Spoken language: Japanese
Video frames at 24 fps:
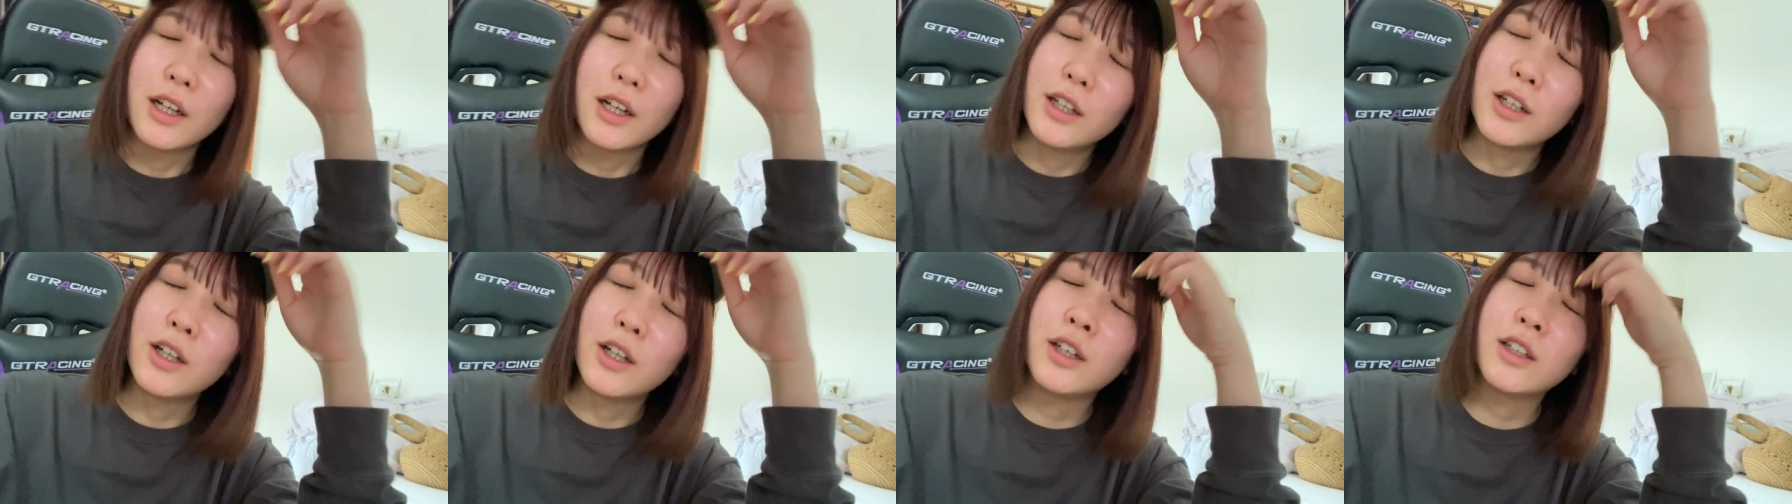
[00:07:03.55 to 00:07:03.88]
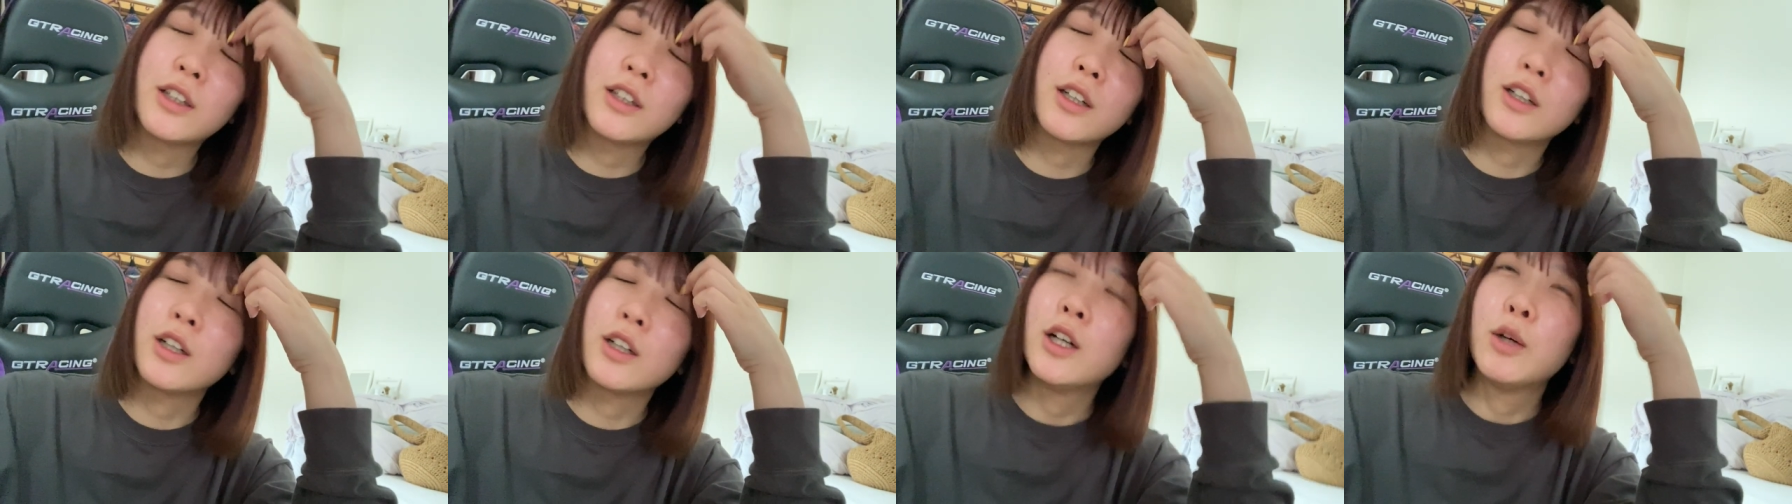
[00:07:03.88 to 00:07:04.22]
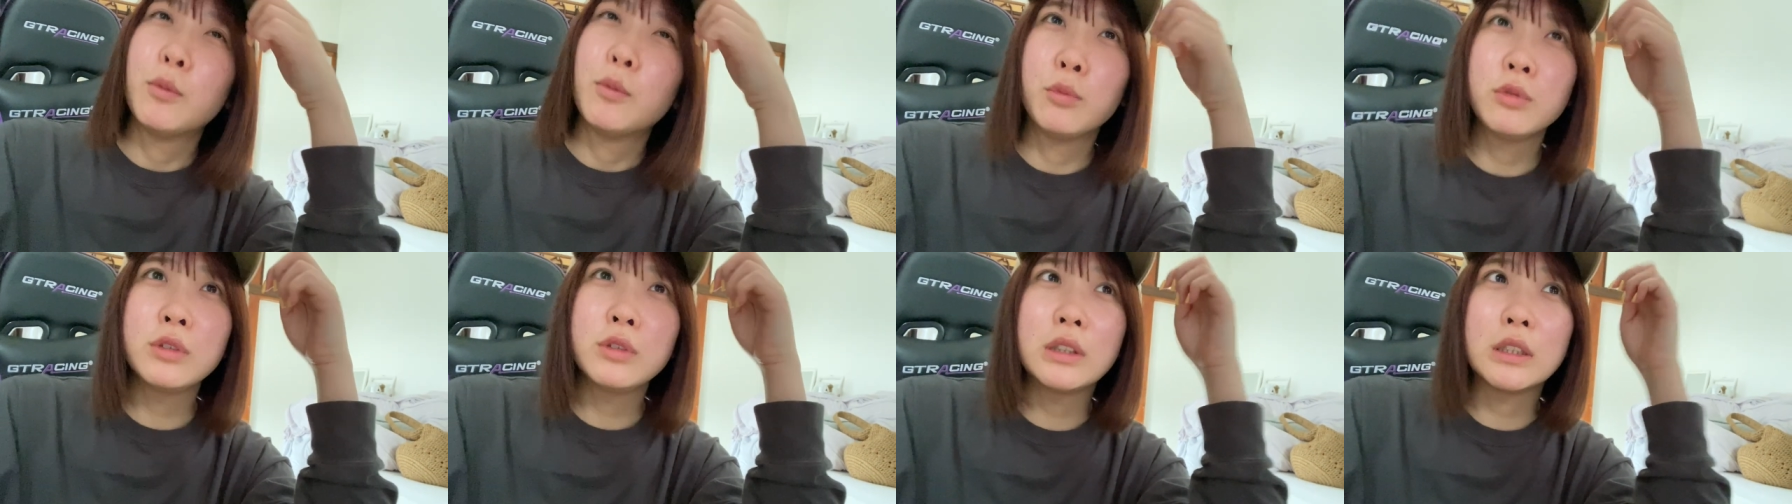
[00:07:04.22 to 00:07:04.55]
なんか、
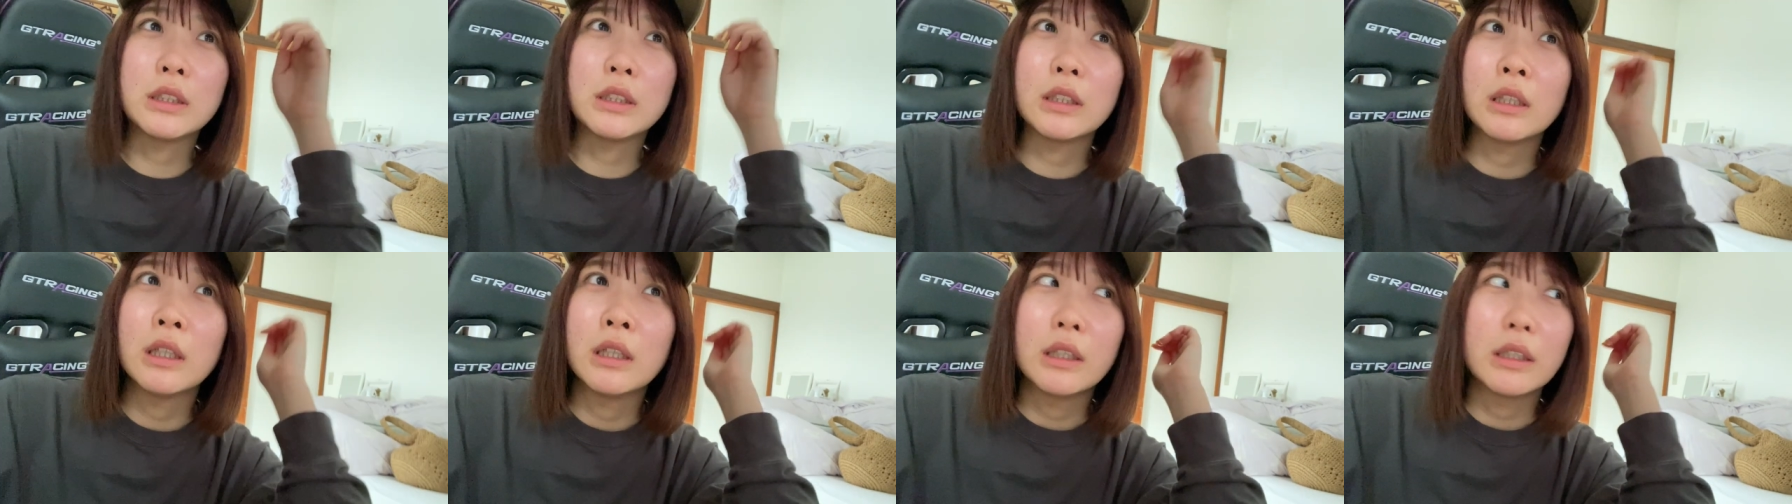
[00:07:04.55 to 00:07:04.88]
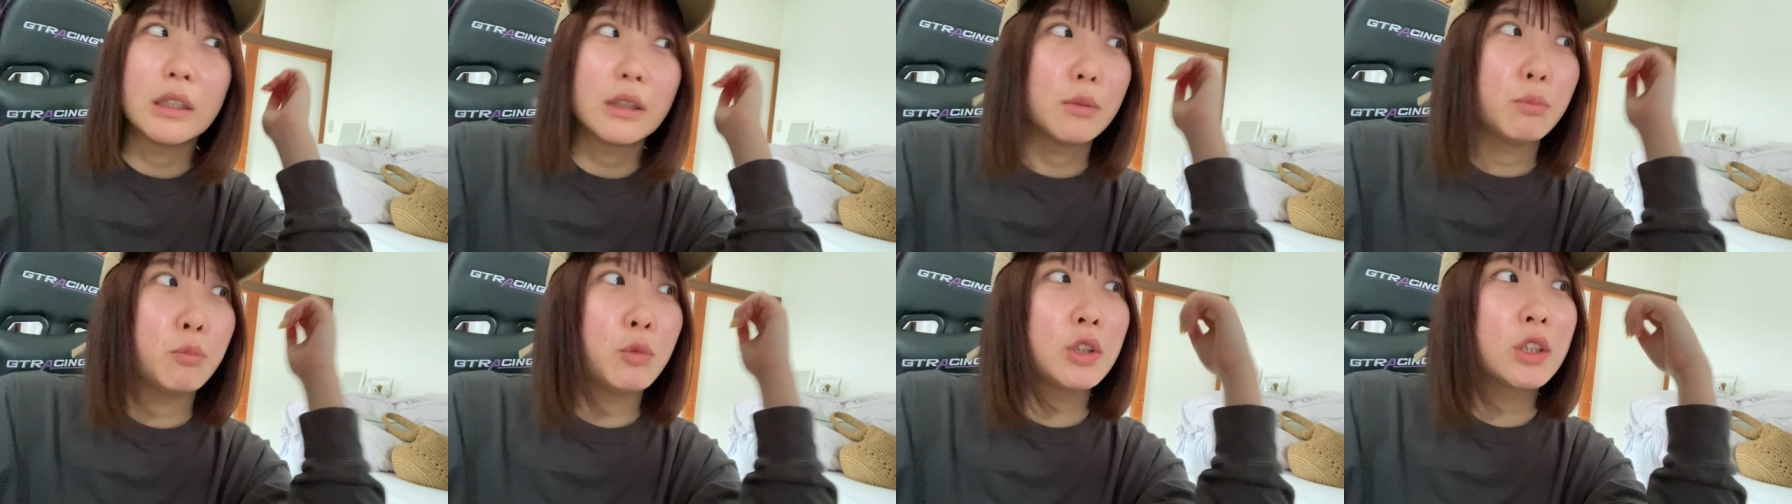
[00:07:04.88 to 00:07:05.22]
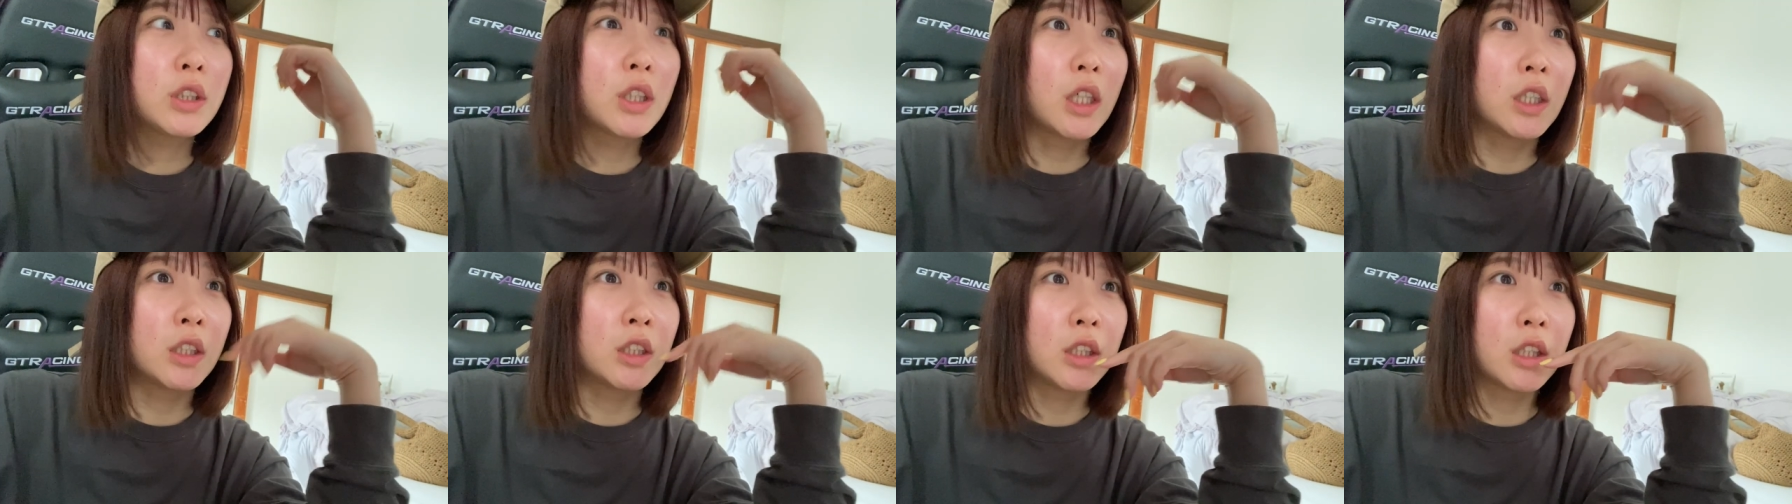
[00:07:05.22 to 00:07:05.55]
もしもし
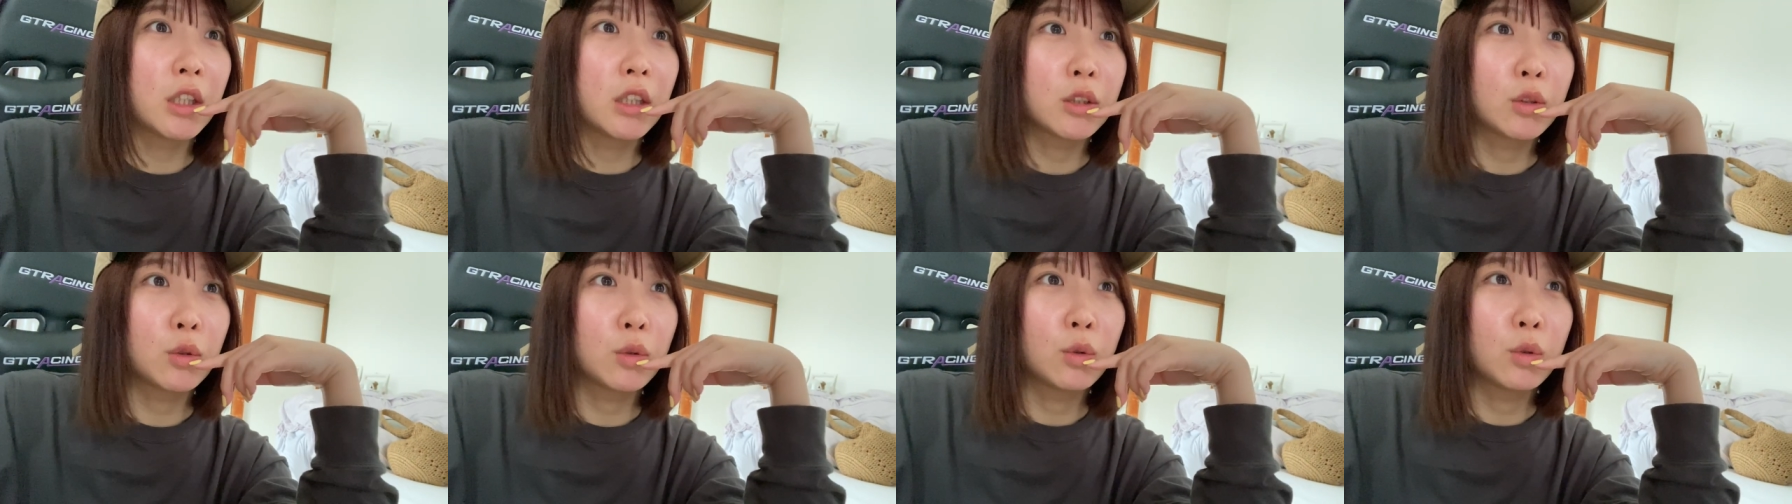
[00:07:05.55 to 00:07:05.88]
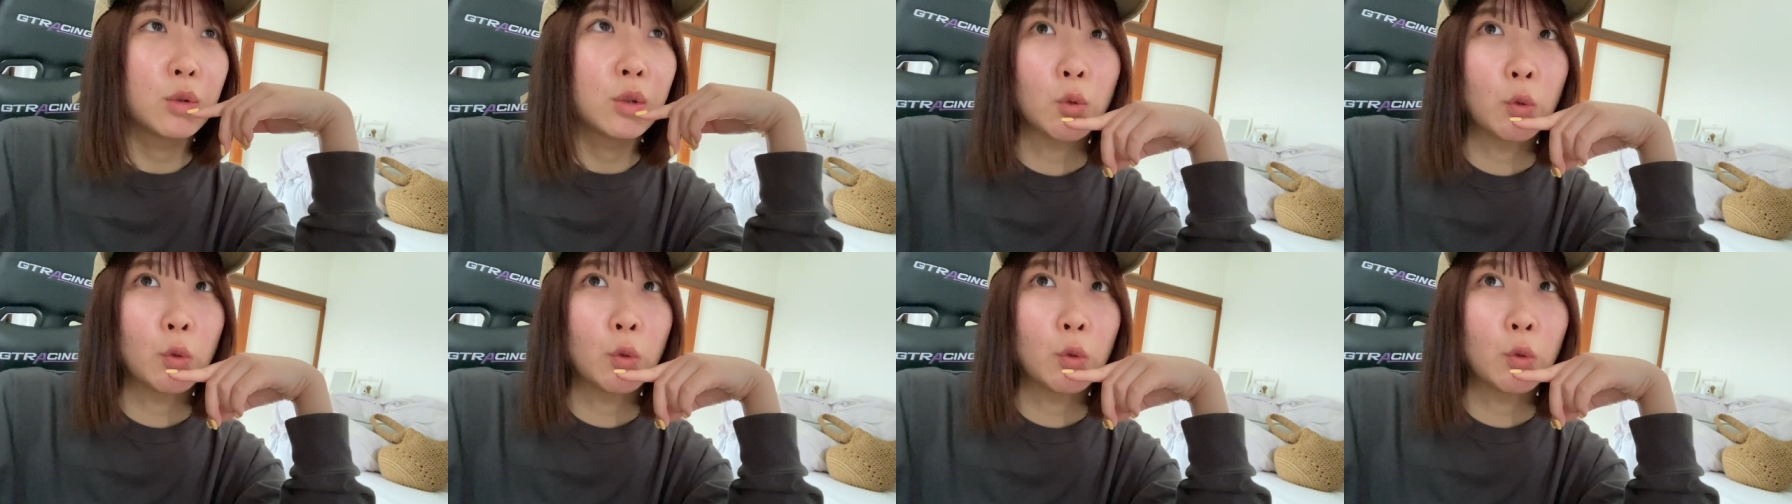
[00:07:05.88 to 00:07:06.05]
かしたらそ